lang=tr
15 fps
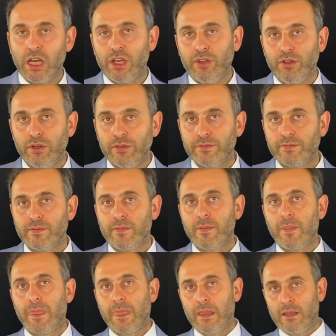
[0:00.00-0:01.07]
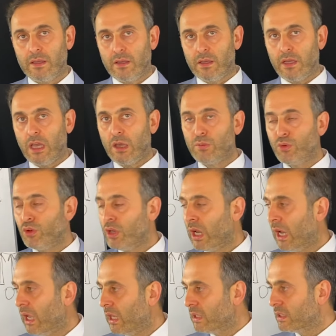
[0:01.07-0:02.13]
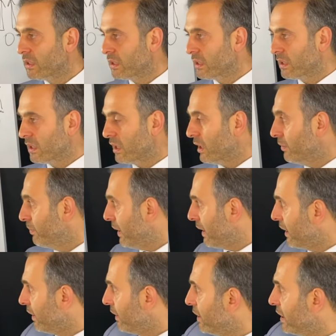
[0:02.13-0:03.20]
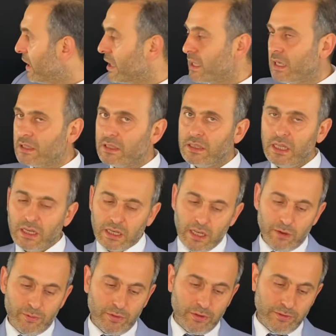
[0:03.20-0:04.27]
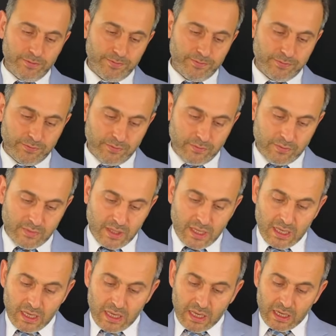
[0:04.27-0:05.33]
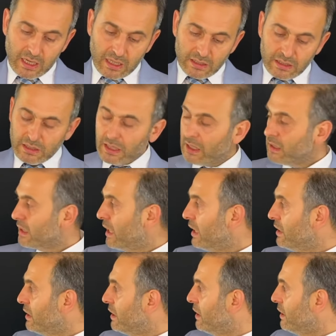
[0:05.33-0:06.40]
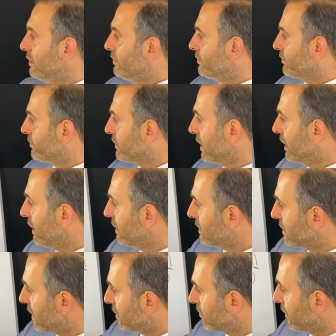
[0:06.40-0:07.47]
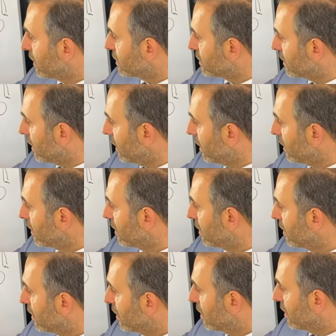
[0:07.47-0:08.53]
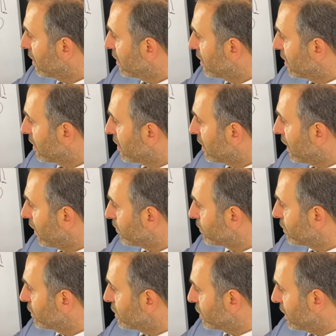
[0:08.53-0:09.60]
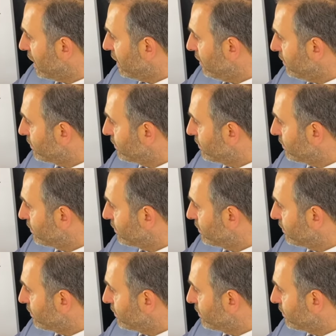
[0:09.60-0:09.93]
iniyor. En büyük hayal kırıklıkları. Peki kadınlar ne yapıyor? Kadınlar kendini iyi hissetmek için ilk yaptığı şey